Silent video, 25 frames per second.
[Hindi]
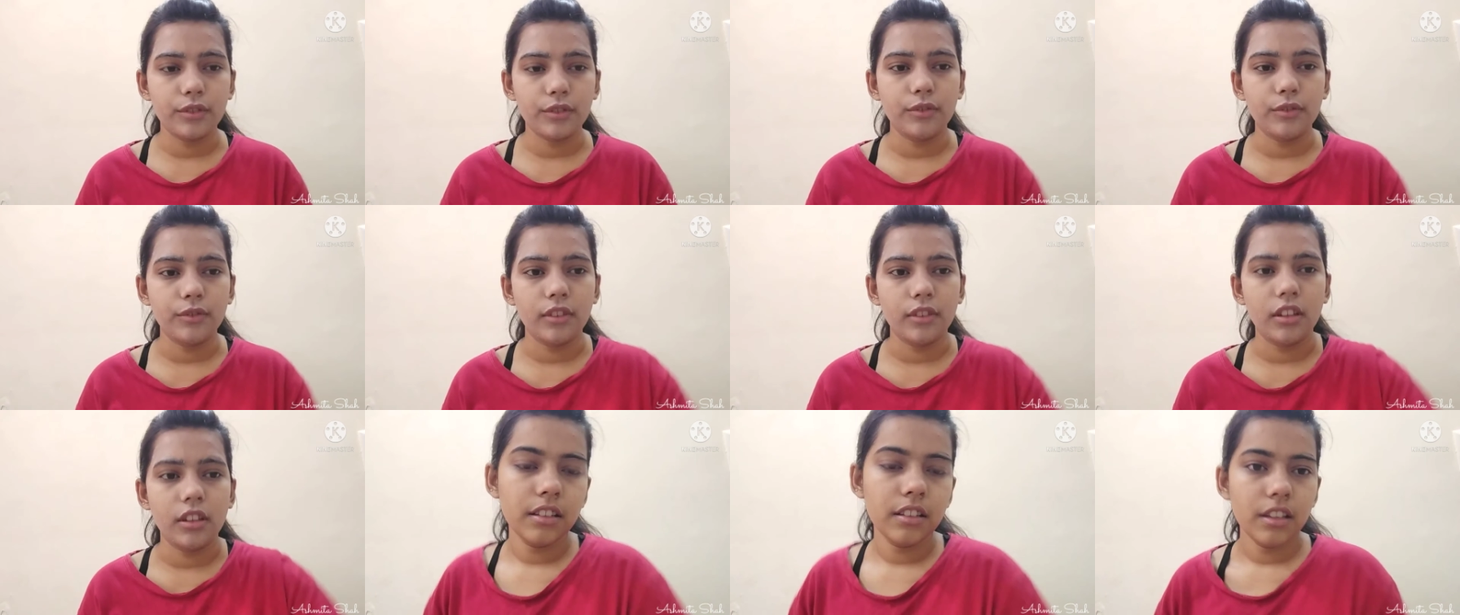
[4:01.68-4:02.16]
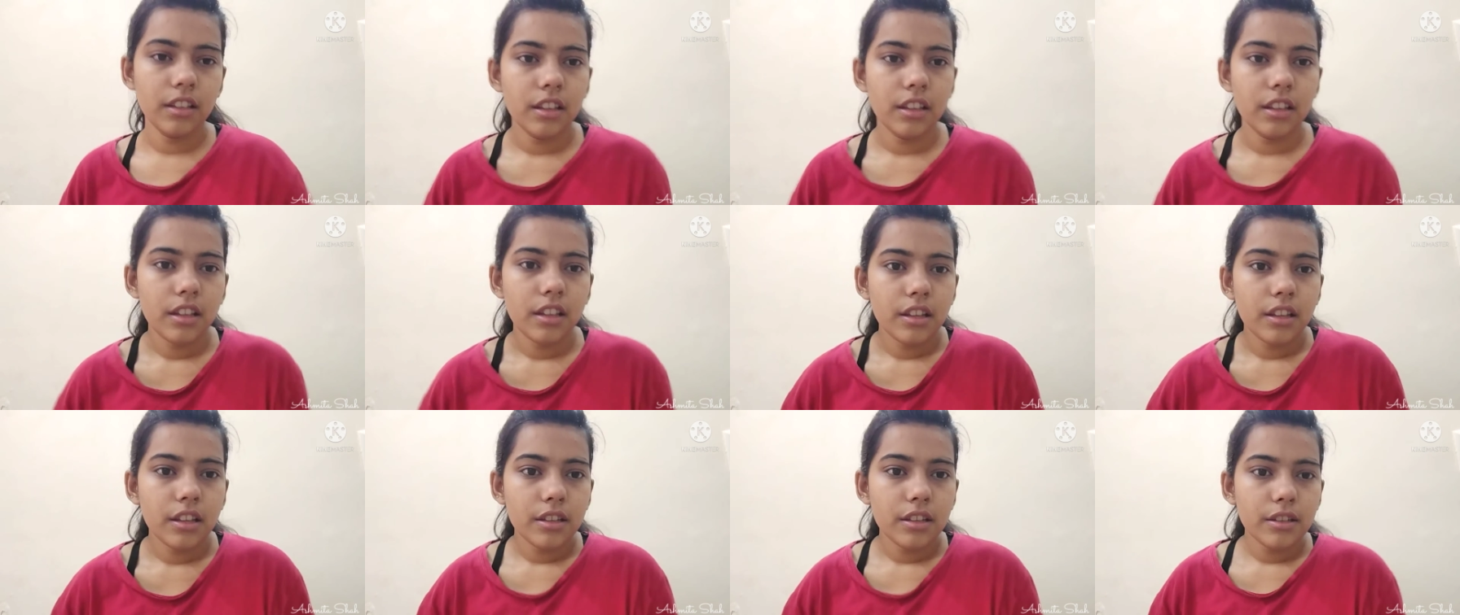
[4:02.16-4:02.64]
दूँगी
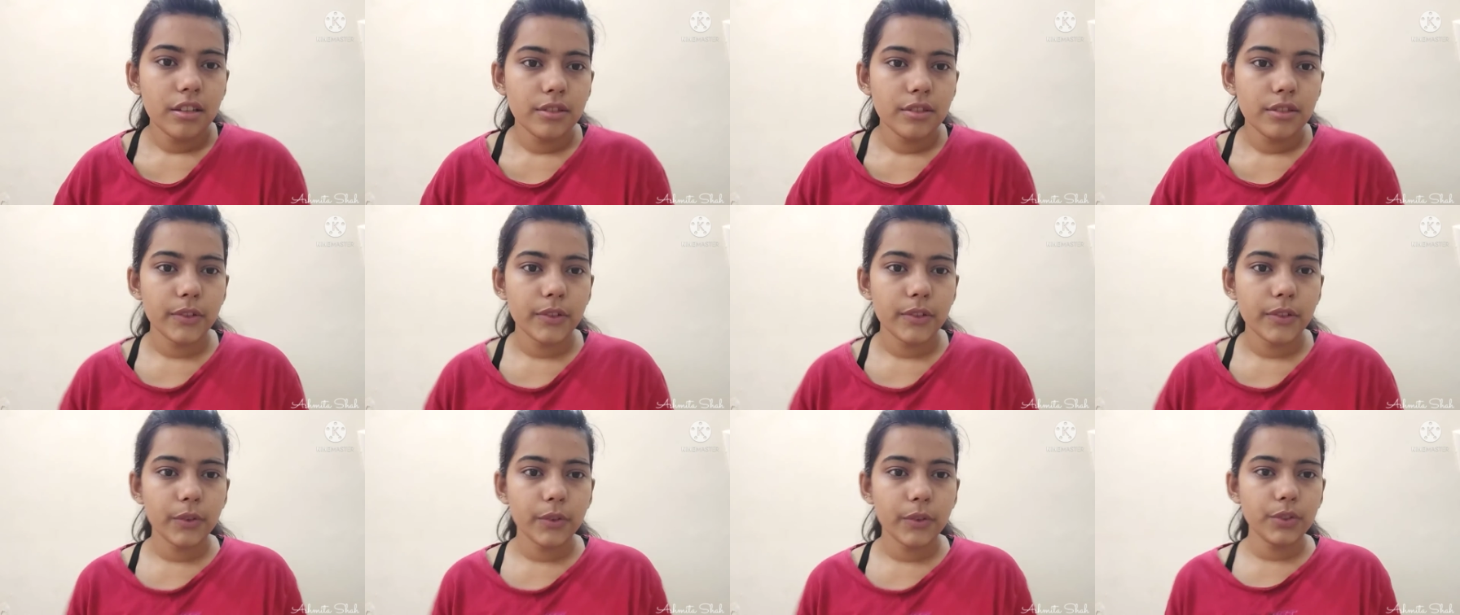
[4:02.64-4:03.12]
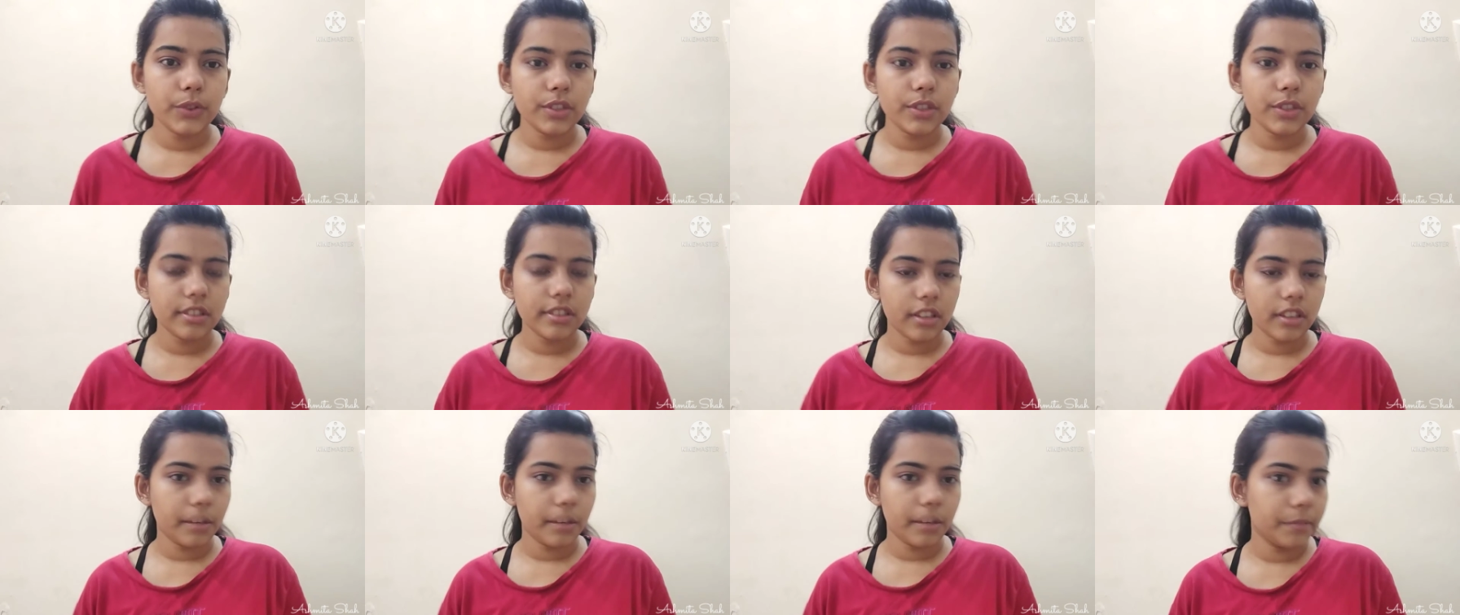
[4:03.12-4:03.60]
सो so, जो
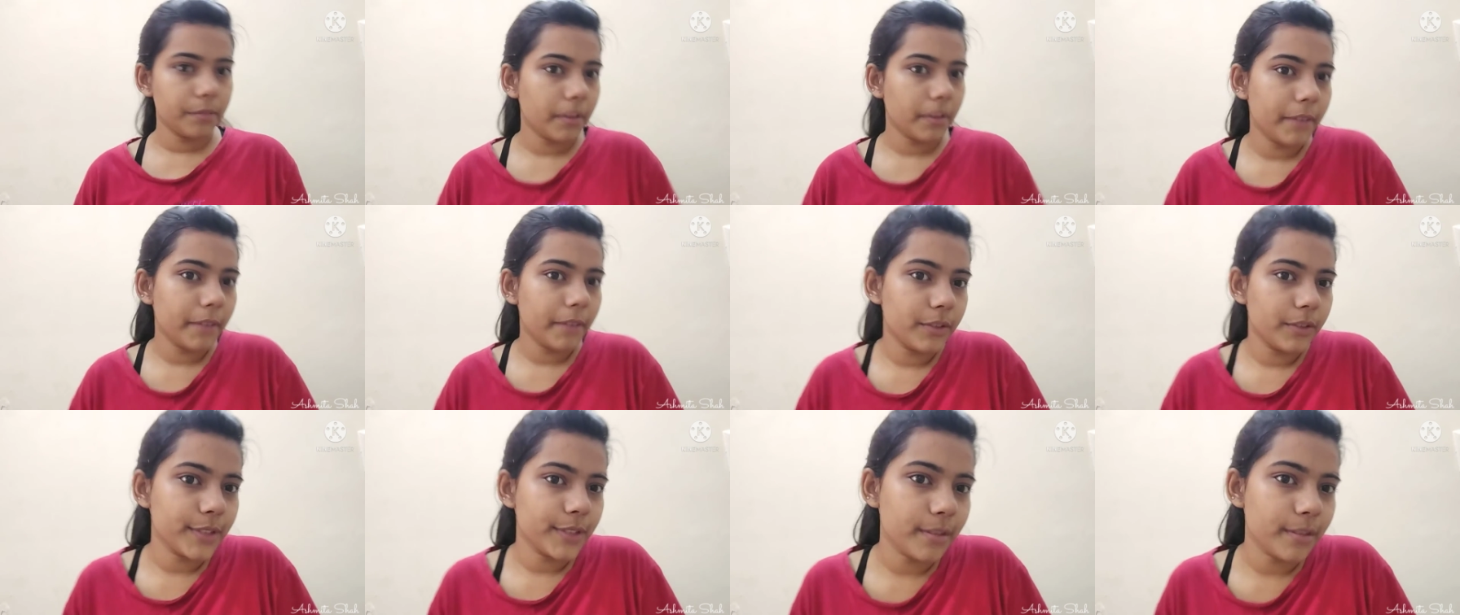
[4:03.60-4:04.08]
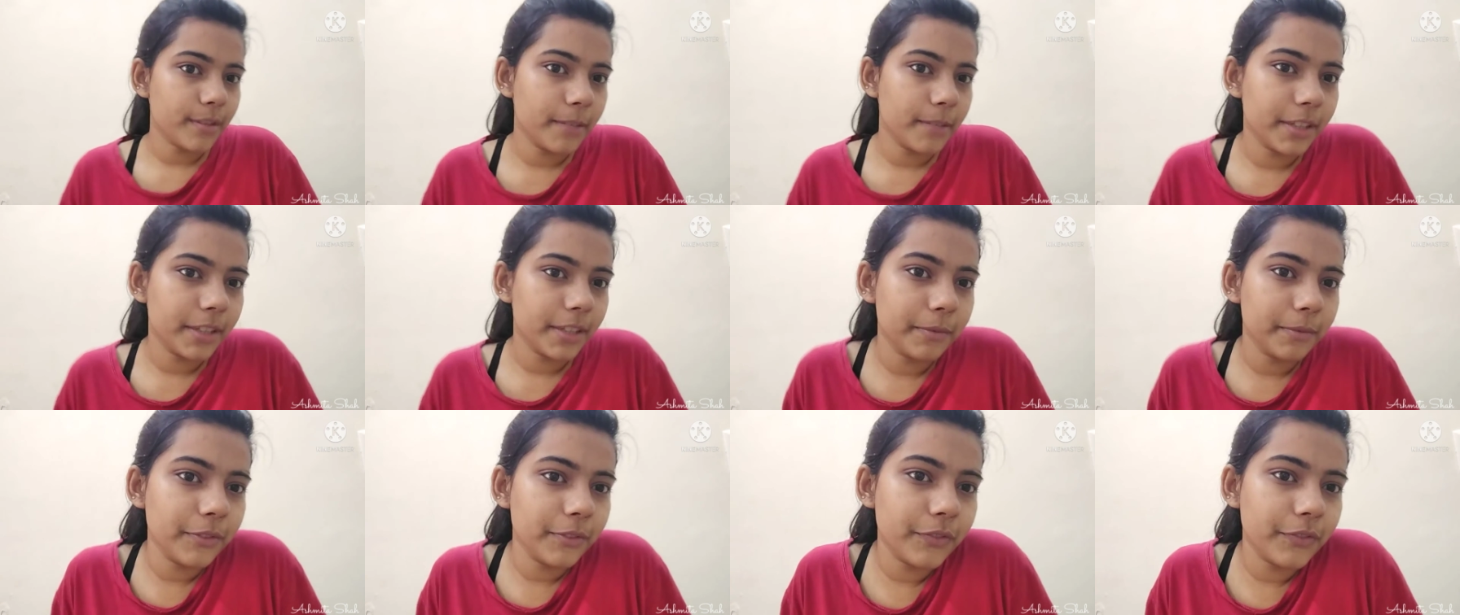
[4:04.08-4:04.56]
स्क्रब था मैंने उसको भी
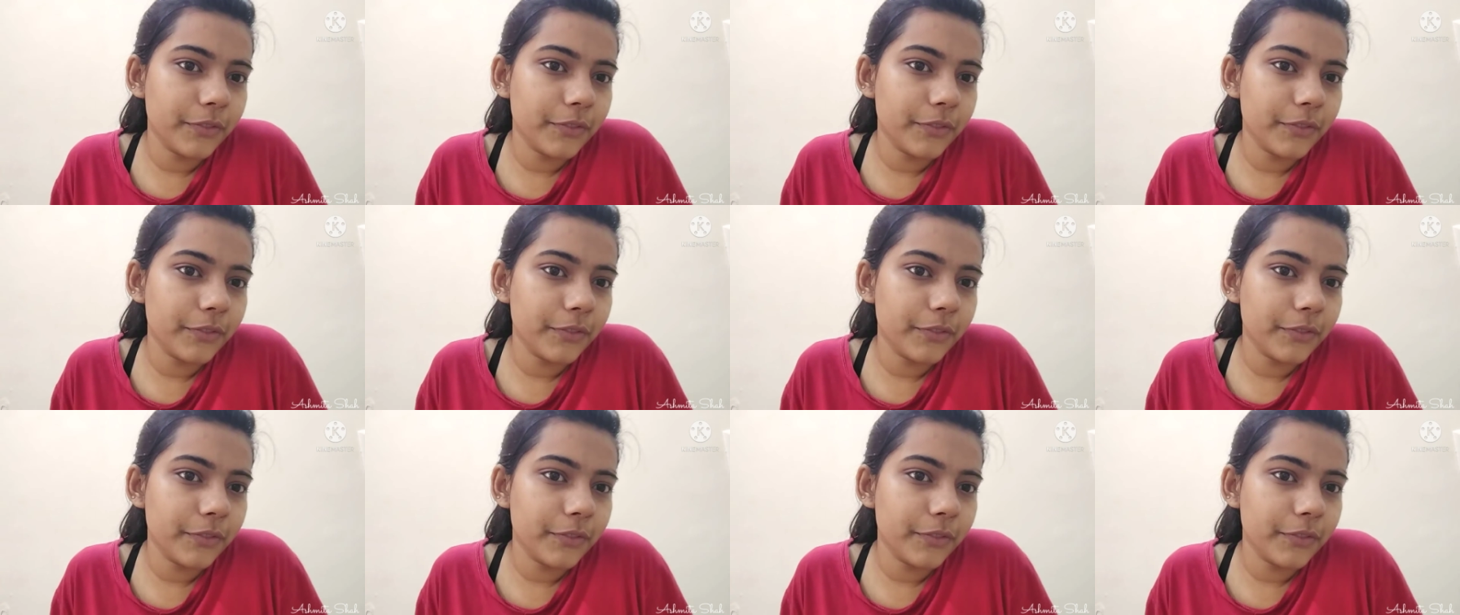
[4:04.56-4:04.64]
रिमूव